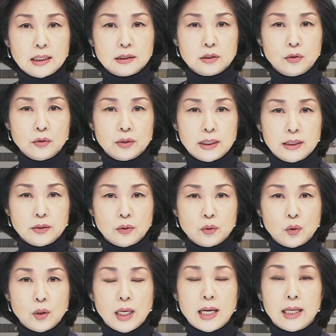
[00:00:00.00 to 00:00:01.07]
募っているこ
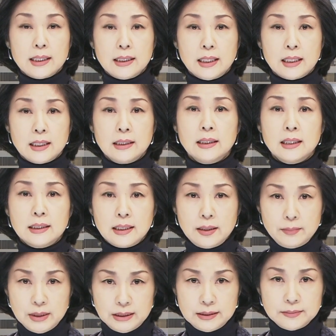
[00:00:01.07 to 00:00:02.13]
とが明らかになってい
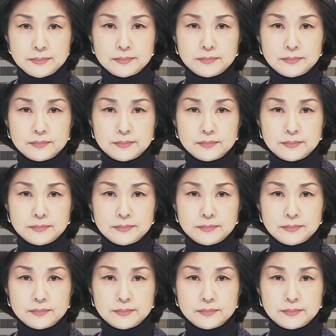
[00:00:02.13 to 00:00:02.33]
ます